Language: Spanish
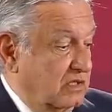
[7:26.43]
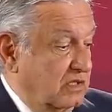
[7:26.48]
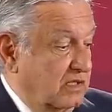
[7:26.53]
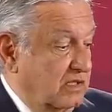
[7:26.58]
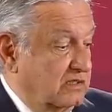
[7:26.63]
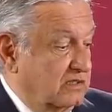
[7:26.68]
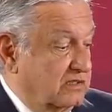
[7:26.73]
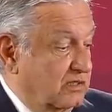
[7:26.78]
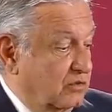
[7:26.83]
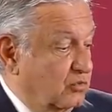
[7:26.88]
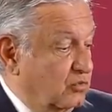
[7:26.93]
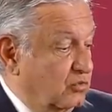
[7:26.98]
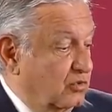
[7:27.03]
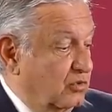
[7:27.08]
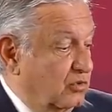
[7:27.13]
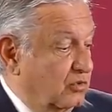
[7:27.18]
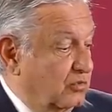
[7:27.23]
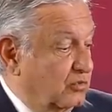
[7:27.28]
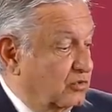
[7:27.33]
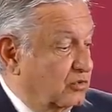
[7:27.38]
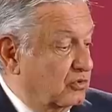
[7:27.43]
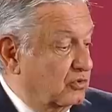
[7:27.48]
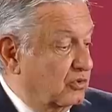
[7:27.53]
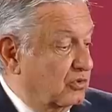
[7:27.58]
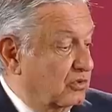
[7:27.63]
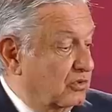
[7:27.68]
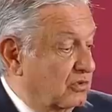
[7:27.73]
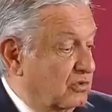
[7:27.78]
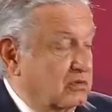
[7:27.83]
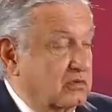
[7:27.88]
El segundo
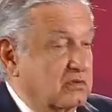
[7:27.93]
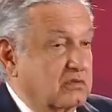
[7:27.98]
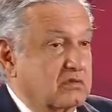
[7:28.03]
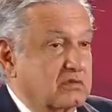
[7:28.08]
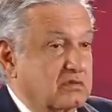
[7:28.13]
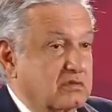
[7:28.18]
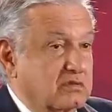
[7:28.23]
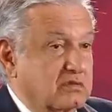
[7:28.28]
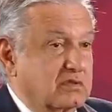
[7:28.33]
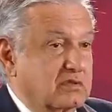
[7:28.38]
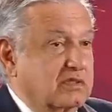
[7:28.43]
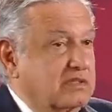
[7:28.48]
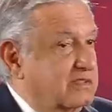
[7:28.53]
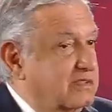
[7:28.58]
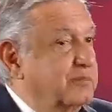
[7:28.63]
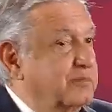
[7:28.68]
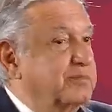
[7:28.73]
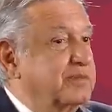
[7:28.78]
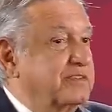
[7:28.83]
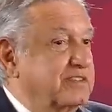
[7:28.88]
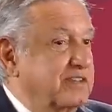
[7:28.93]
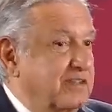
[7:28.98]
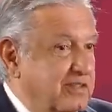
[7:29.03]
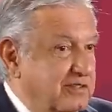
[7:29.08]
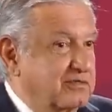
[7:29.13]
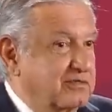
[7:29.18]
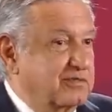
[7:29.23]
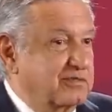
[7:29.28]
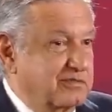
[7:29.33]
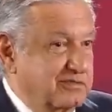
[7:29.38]
motor que está
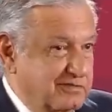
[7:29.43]
empezando